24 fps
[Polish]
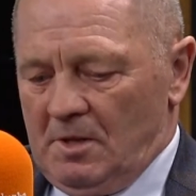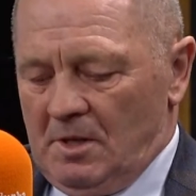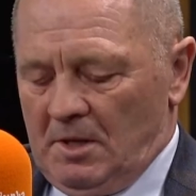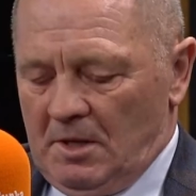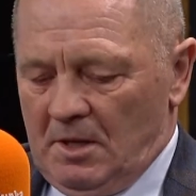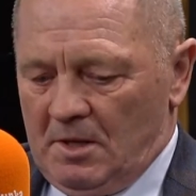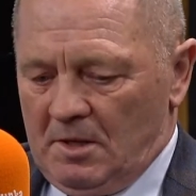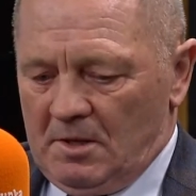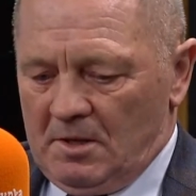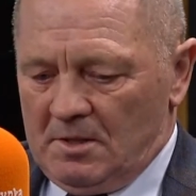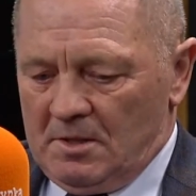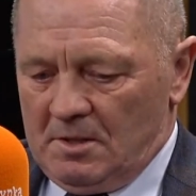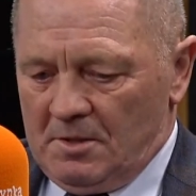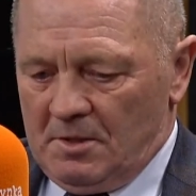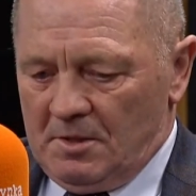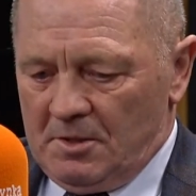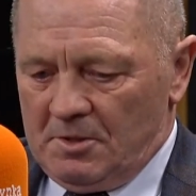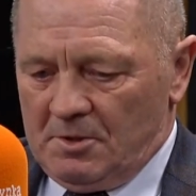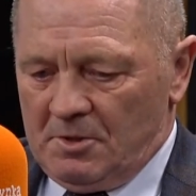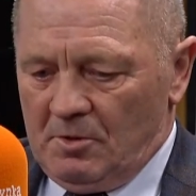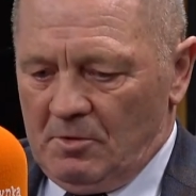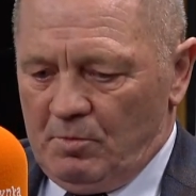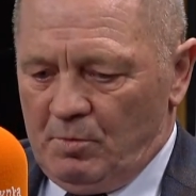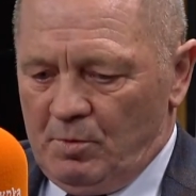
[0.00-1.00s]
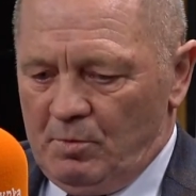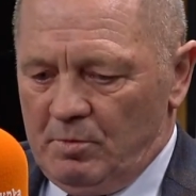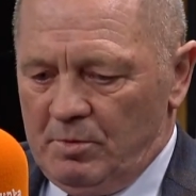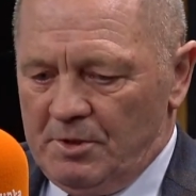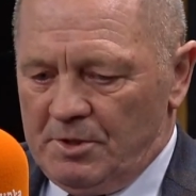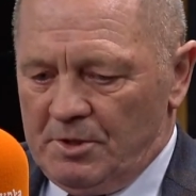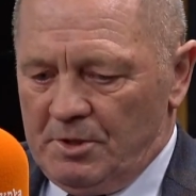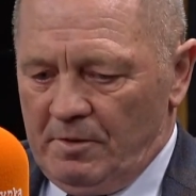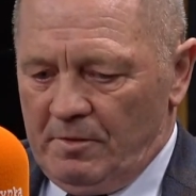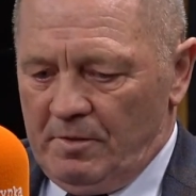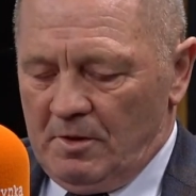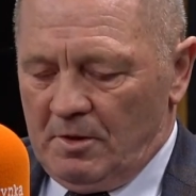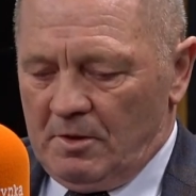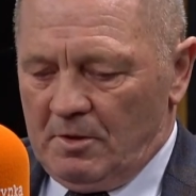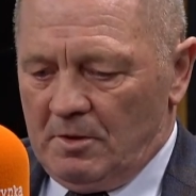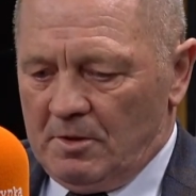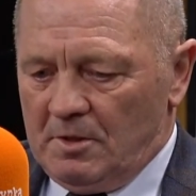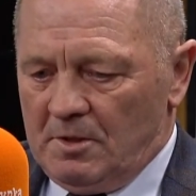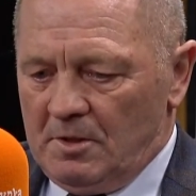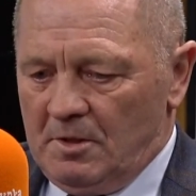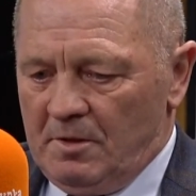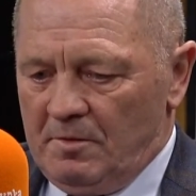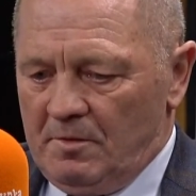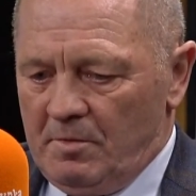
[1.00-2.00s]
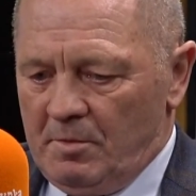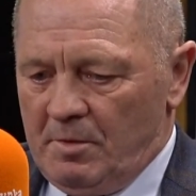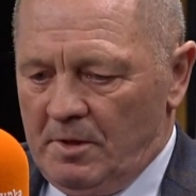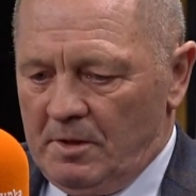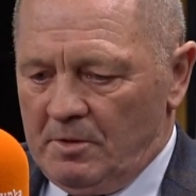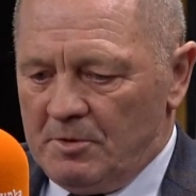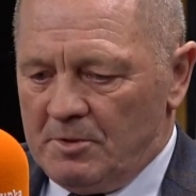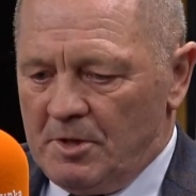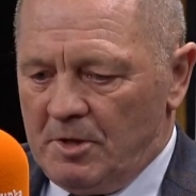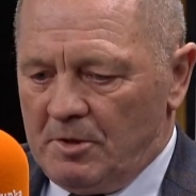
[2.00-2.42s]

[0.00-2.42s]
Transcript: tak jak zresztą publicznie wielokrotnie wypowiadał